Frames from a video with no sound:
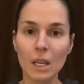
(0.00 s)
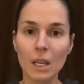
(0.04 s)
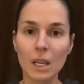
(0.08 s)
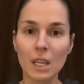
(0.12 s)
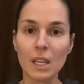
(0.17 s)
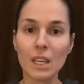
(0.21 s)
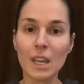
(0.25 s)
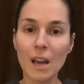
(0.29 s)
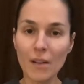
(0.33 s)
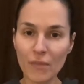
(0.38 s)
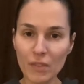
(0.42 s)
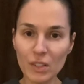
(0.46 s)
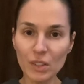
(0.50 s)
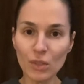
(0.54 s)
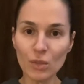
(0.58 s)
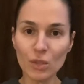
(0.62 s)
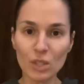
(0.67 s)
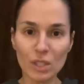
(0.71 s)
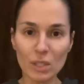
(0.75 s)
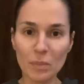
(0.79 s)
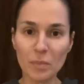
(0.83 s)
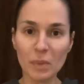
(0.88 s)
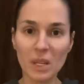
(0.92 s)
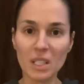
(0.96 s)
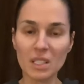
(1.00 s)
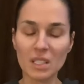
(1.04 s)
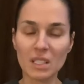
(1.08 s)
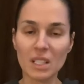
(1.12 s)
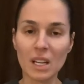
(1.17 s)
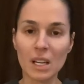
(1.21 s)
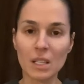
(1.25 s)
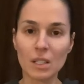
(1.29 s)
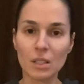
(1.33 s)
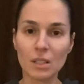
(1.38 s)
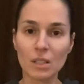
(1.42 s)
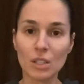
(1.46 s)
И я вынуждена
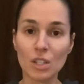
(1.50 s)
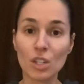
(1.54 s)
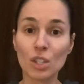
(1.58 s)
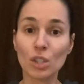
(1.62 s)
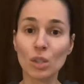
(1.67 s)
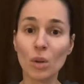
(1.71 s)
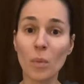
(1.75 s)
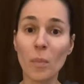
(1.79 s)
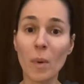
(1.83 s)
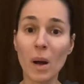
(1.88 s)
признать, что